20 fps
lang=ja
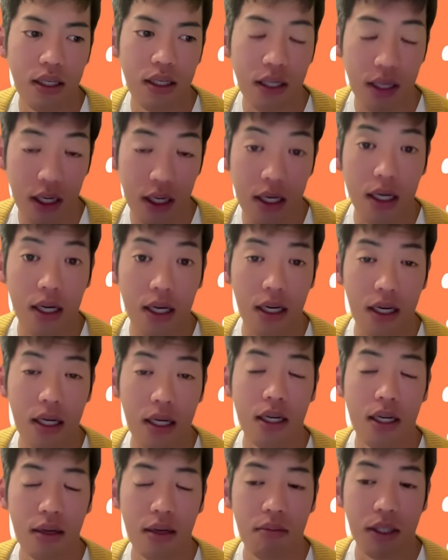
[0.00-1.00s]
が、
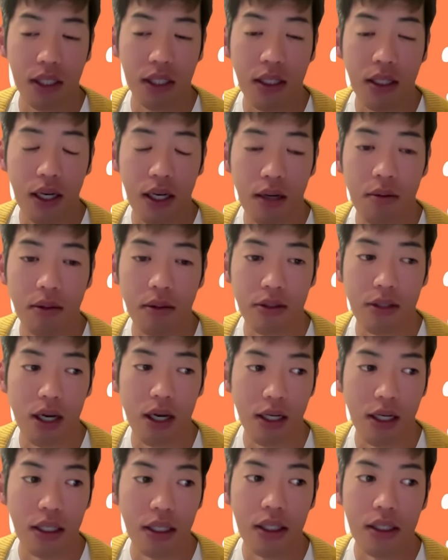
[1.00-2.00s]
まあ、最大派閥で
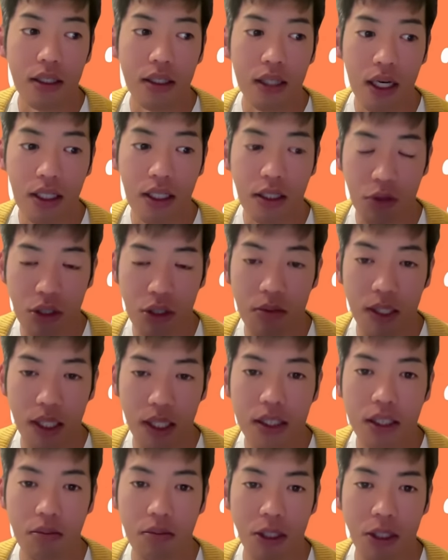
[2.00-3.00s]
あり、大臣も一番
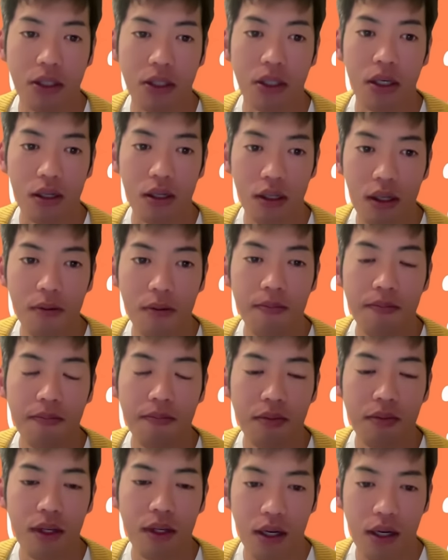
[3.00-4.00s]
出してましたからね。
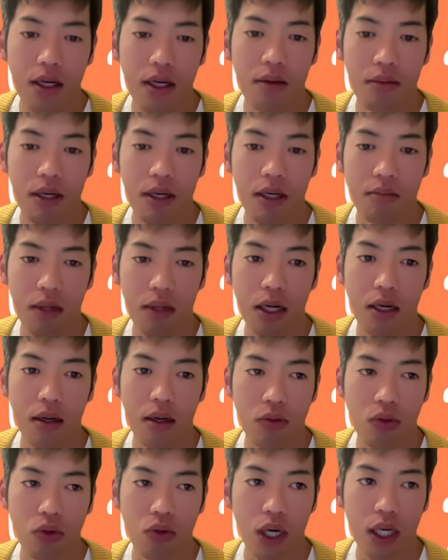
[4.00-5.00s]
が、まあま
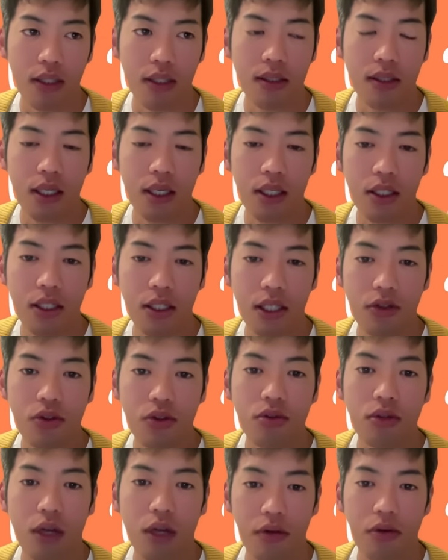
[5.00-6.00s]
あ、もう犯罪者
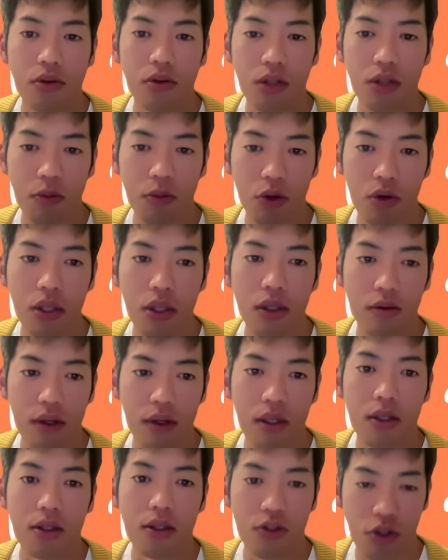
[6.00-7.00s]
集団と言ってもよかった
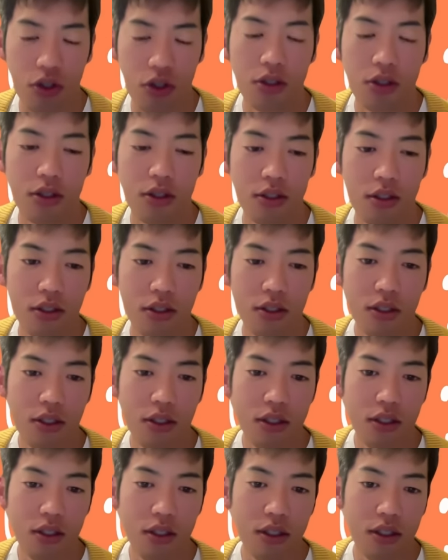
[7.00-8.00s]
わけですよ。
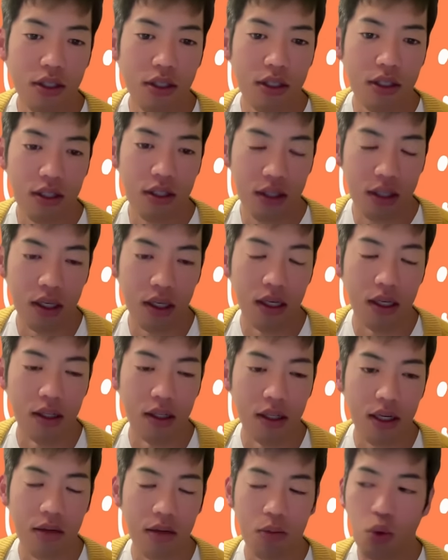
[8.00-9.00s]
はい。
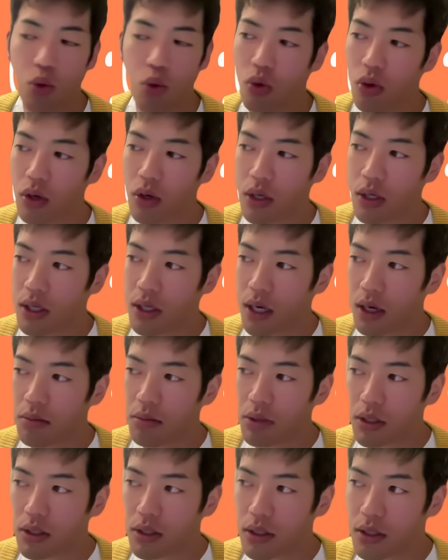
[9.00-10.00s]
だからもう、安
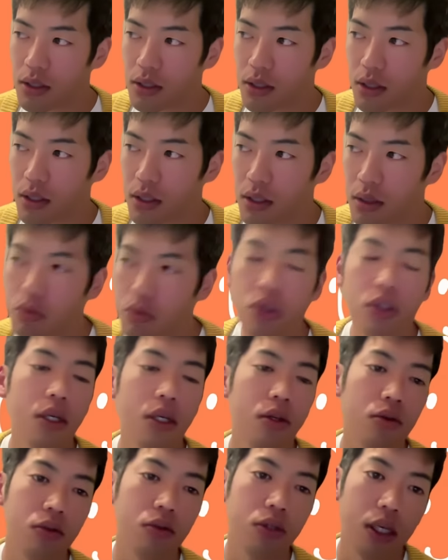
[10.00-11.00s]
倍政権にも
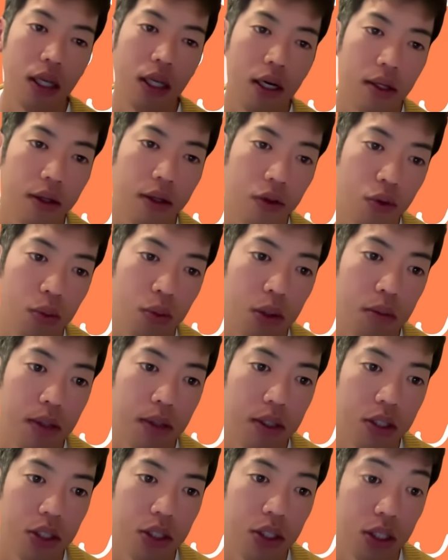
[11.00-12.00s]
正当性なかったと思い
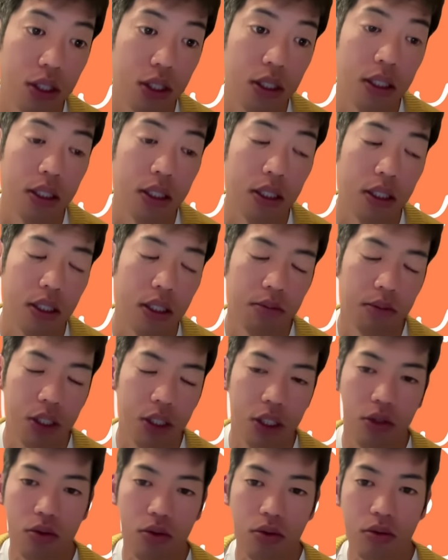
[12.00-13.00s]
ますし、まあ、
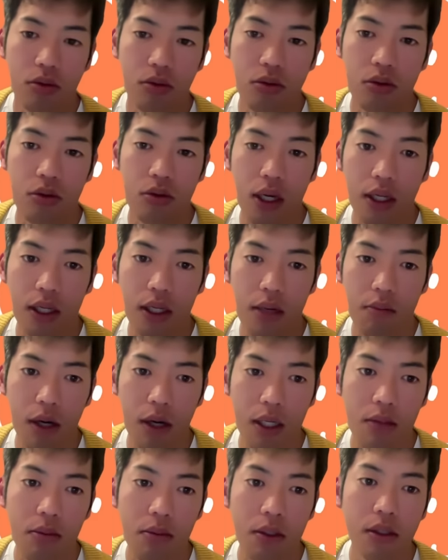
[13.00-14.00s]
自の兼ね合いも
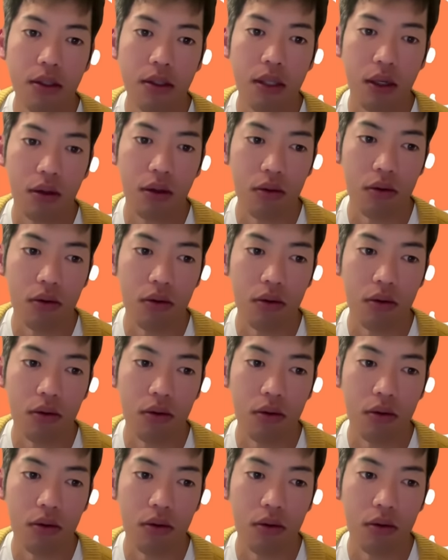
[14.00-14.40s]
ありますけ